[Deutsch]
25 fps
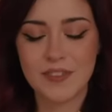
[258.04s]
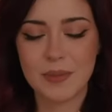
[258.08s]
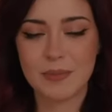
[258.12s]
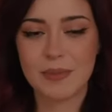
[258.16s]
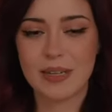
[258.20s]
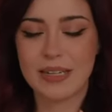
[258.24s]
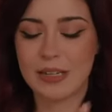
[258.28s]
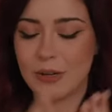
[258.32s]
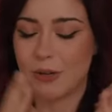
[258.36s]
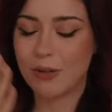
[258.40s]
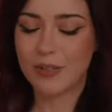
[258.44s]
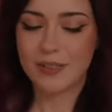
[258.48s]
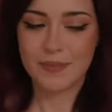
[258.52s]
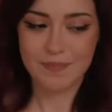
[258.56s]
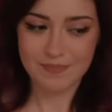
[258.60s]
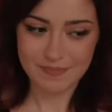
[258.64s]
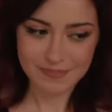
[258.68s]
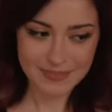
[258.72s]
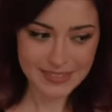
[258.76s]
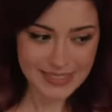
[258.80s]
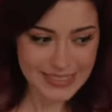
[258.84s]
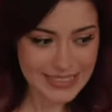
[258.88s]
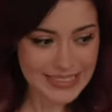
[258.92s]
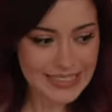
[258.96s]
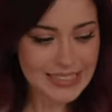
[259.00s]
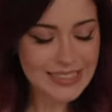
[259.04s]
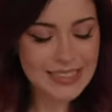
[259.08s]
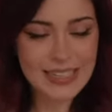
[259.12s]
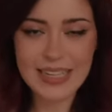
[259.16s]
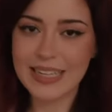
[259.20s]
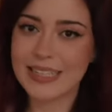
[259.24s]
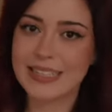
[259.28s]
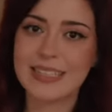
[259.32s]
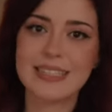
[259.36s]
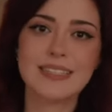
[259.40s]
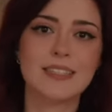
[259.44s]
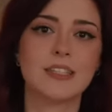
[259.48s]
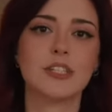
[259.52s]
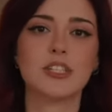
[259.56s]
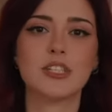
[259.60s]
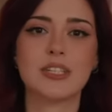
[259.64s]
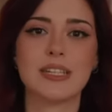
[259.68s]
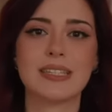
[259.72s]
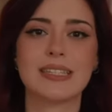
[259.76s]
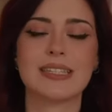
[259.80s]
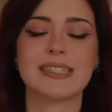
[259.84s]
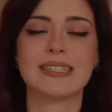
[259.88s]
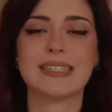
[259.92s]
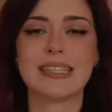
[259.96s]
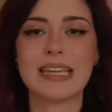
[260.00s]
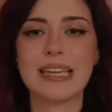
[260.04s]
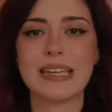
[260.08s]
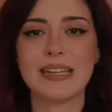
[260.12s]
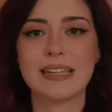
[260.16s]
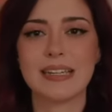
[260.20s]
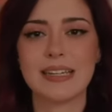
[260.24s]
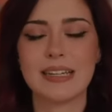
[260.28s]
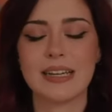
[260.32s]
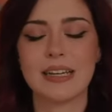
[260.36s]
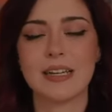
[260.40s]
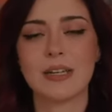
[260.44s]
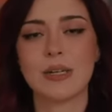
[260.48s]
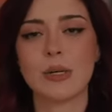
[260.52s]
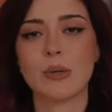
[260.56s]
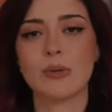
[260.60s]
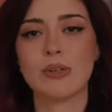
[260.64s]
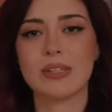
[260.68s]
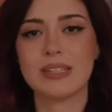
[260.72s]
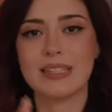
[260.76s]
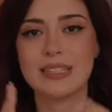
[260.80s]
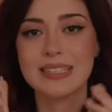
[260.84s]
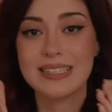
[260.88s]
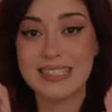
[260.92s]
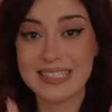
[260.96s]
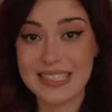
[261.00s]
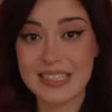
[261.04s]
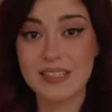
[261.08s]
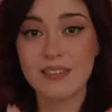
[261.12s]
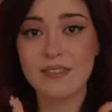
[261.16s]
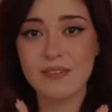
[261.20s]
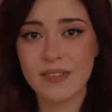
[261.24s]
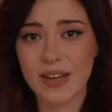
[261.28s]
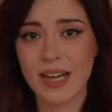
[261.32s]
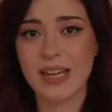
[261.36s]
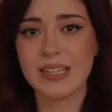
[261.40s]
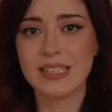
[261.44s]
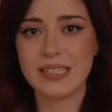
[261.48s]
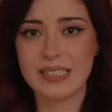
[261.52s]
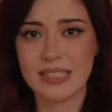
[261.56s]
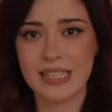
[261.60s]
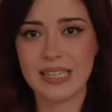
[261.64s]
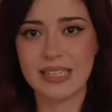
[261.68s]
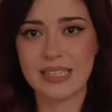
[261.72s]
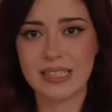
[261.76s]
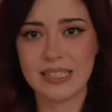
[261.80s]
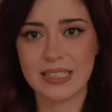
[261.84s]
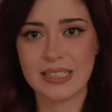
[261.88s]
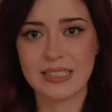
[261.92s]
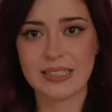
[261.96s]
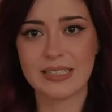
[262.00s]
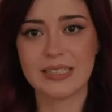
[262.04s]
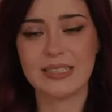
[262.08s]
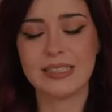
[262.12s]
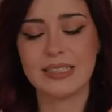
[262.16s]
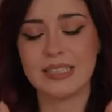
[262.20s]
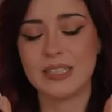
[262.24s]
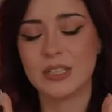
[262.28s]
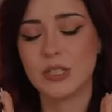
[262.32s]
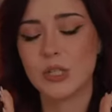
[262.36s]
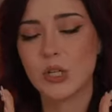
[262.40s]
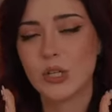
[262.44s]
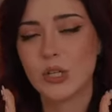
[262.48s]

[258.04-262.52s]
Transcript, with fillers: wie man auch hier an diesen Chats sehen kann. Und sie war diejenige, die den